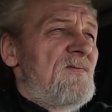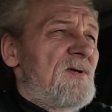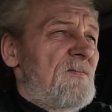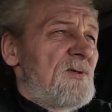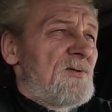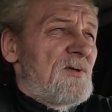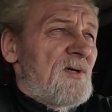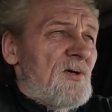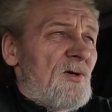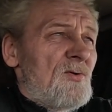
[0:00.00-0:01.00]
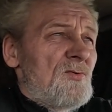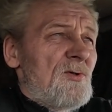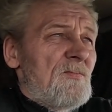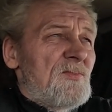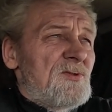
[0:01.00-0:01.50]
firmy, które
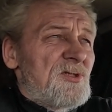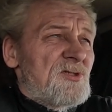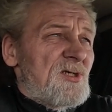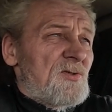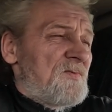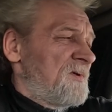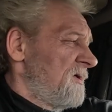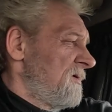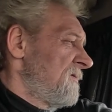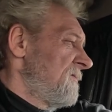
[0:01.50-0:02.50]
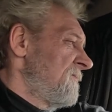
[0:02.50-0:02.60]
holują ciężarówki